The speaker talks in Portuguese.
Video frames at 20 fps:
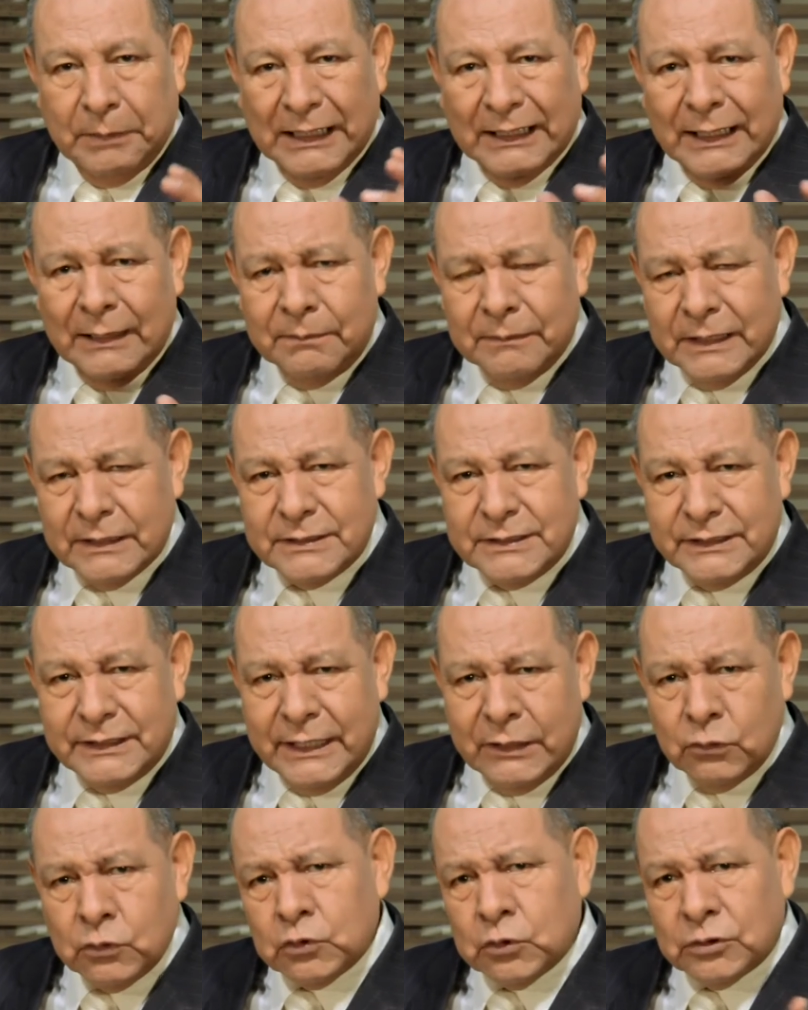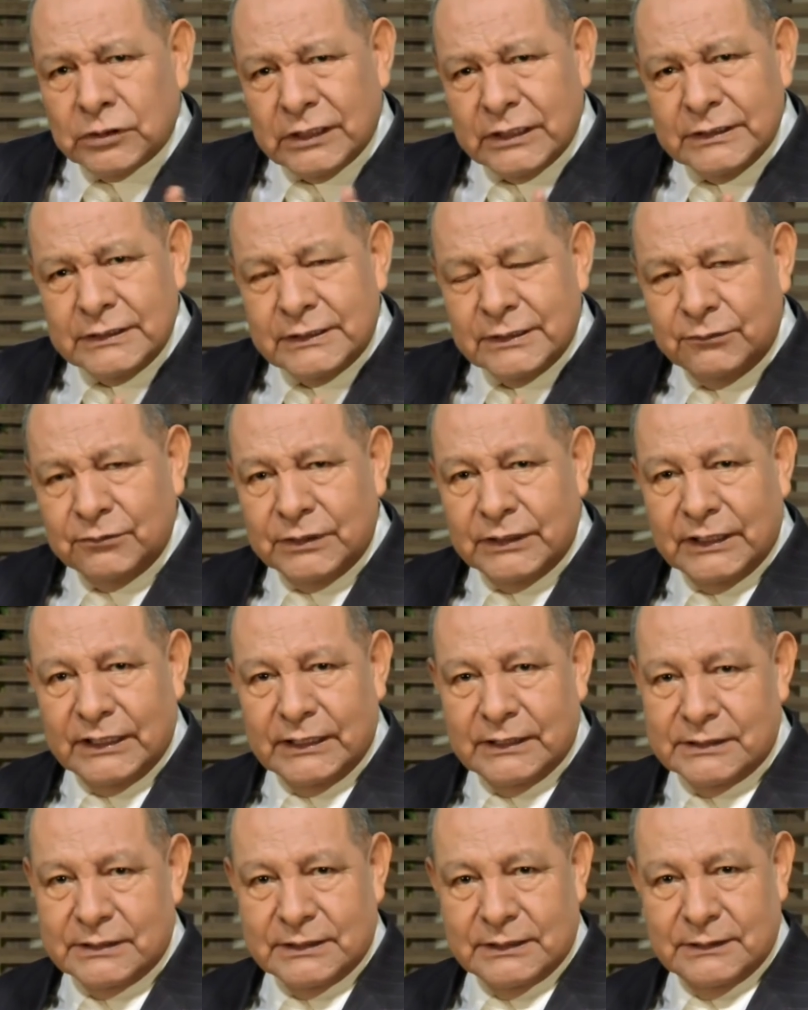Palavra de Deus ou tradição de
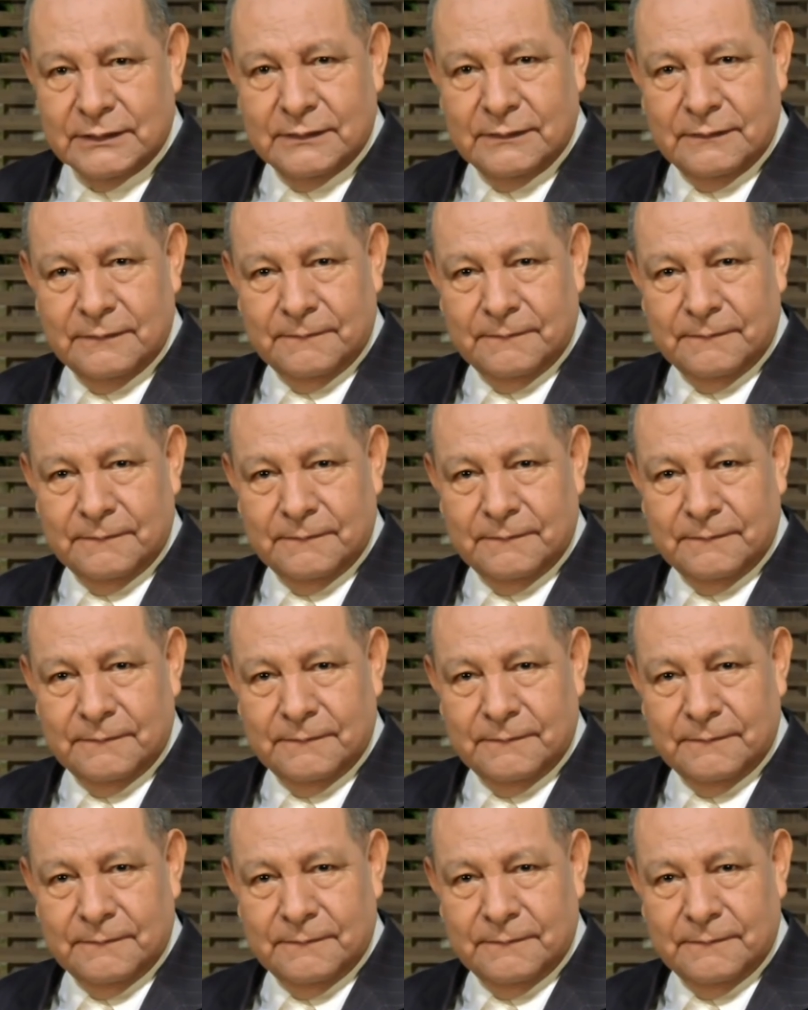igreja?